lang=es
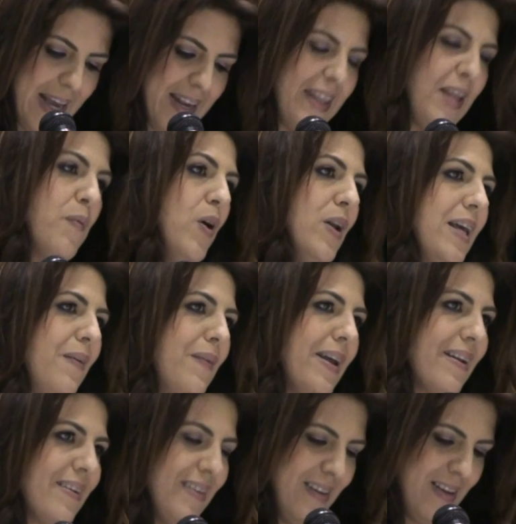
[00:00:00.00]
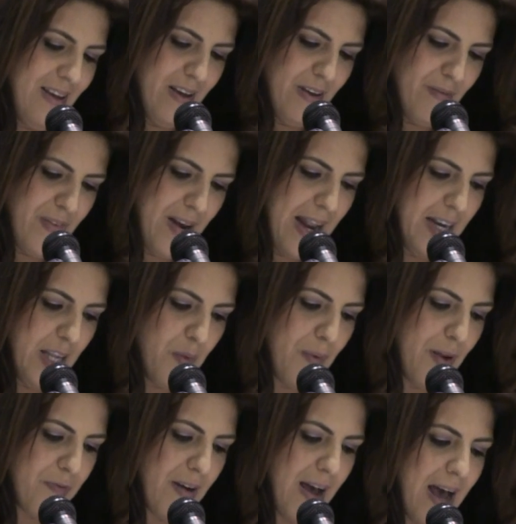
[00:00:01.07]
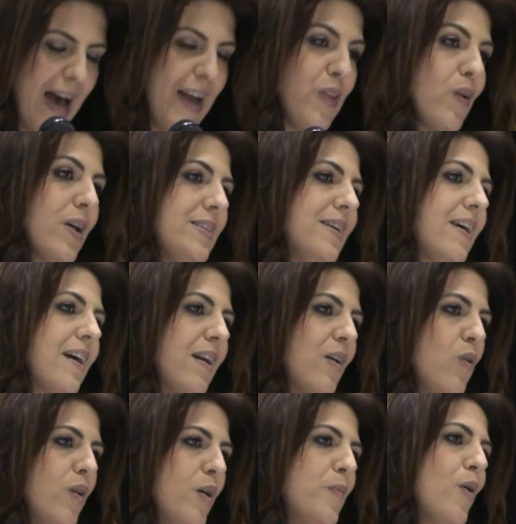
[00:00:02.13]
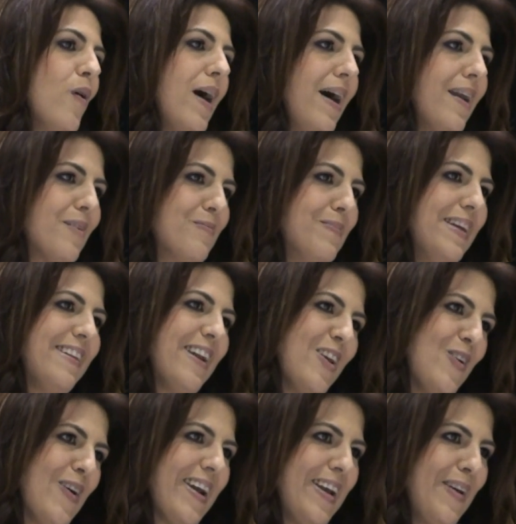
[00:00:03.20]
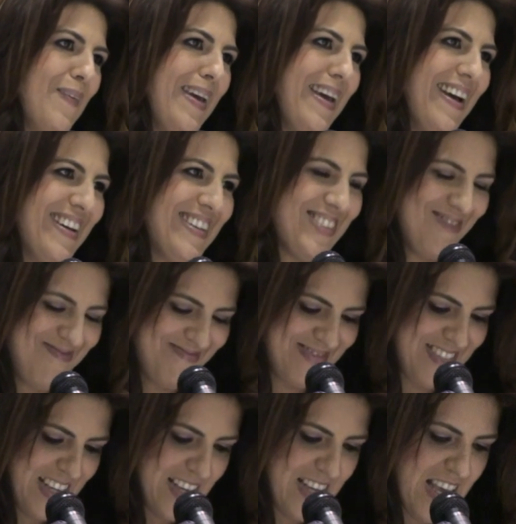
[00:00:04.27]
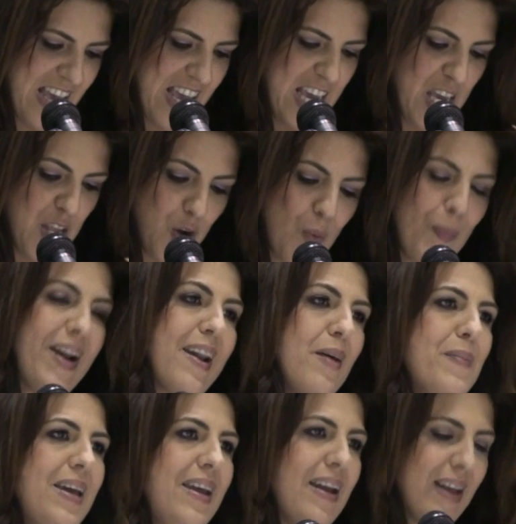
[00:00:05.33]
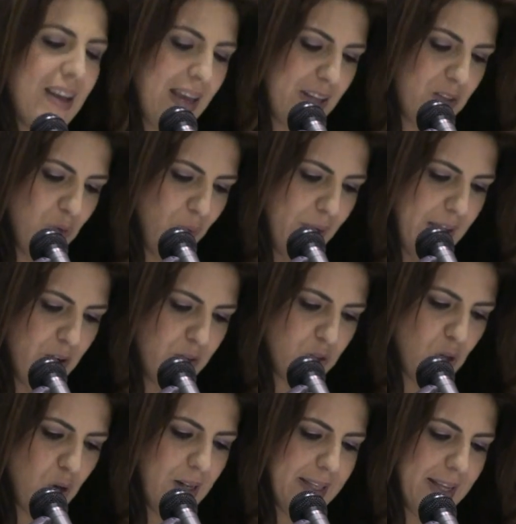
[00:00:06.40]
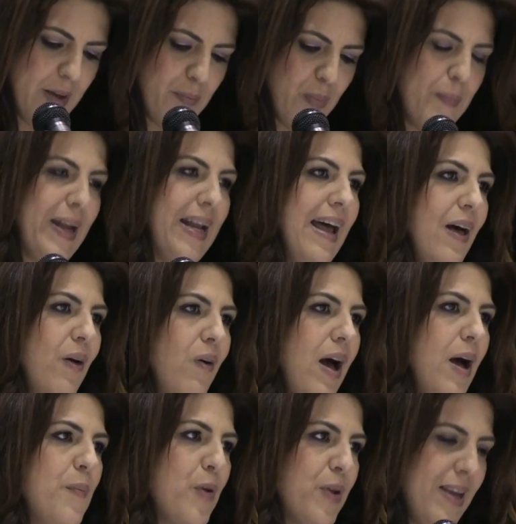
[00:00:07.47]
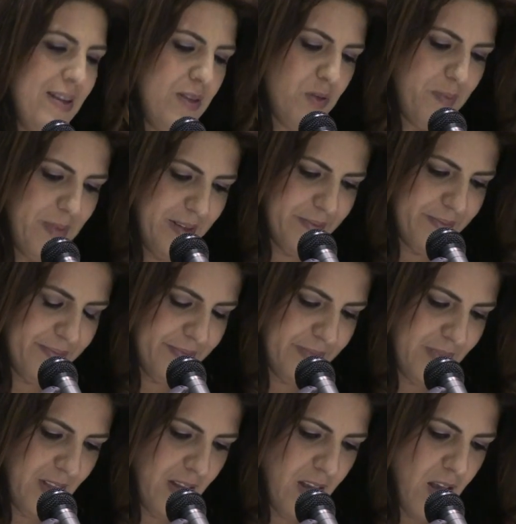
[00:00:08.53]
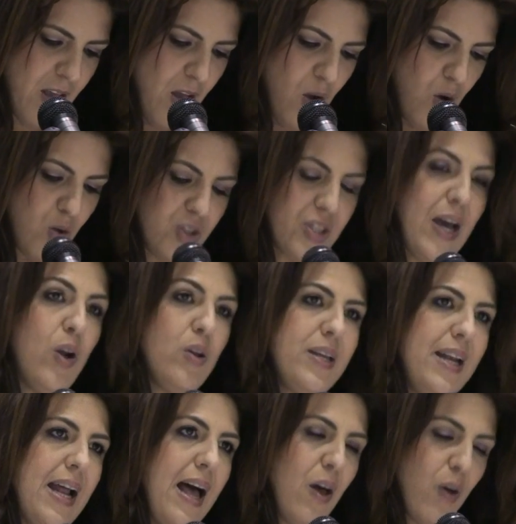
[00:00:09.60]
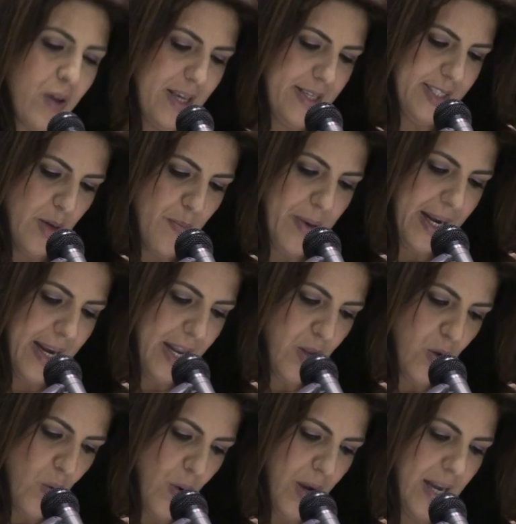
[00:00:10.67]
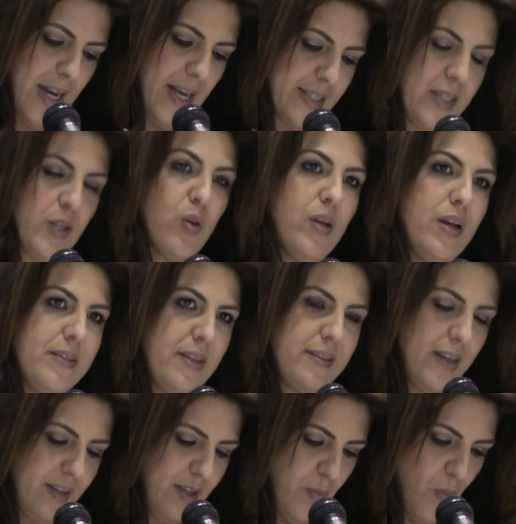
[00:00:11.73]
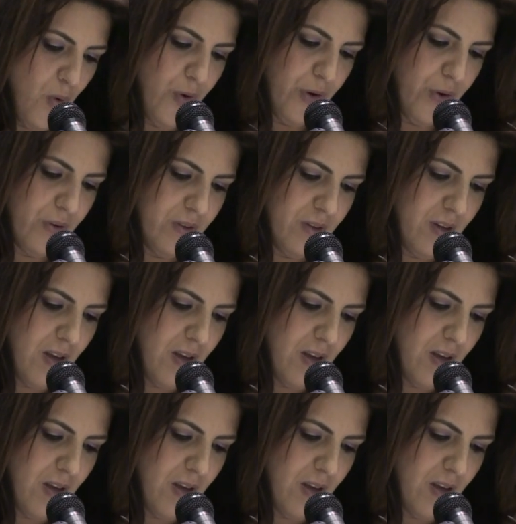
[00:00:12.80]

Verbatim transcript: Kennedy Bolívar, Fajardo, que se encargó de mi hogar mientras yo escribía, y Rommel Ramírez, que estuvieron todo el tiempo a mi lado apoyándome. Gonzalo Tirado, quien siempre creyó en el éxito de este testimonio.